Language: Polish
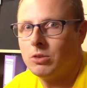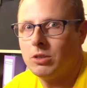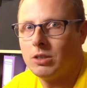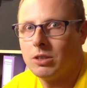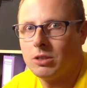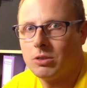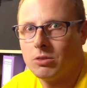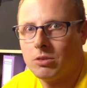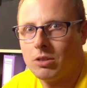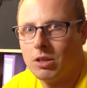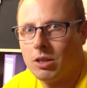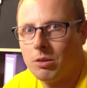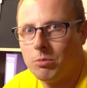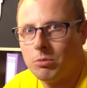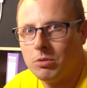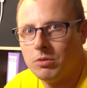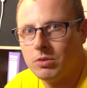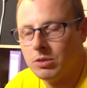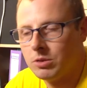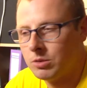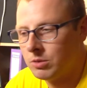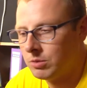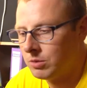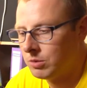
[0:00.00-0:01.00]
dyrektora i
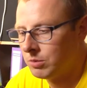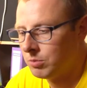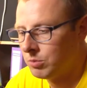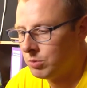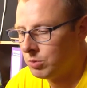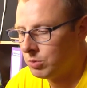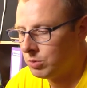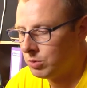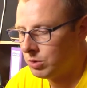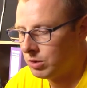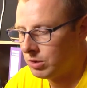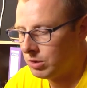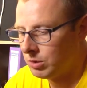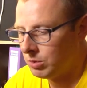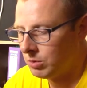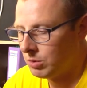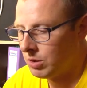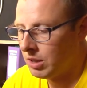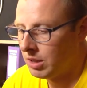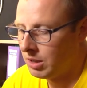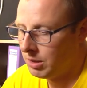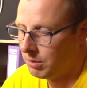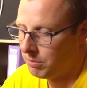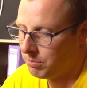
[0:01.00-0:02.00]
mówiąc mu, że
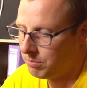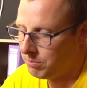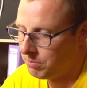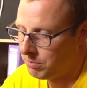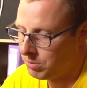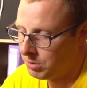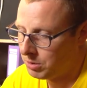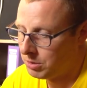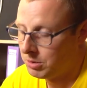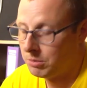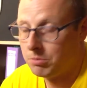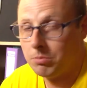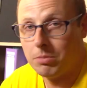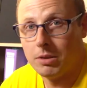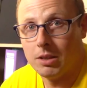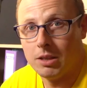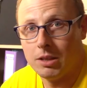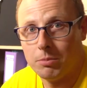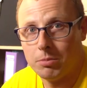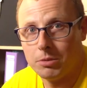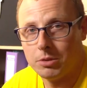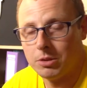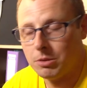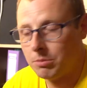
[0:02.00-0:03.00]
słuchaj, proszę
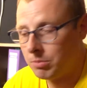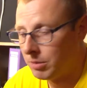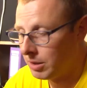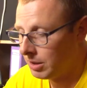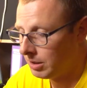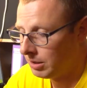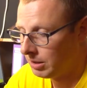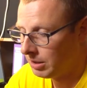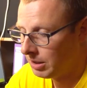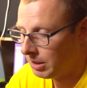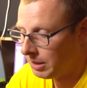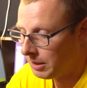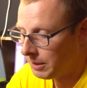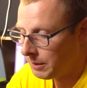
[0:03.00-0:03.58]
pana, proszę pani,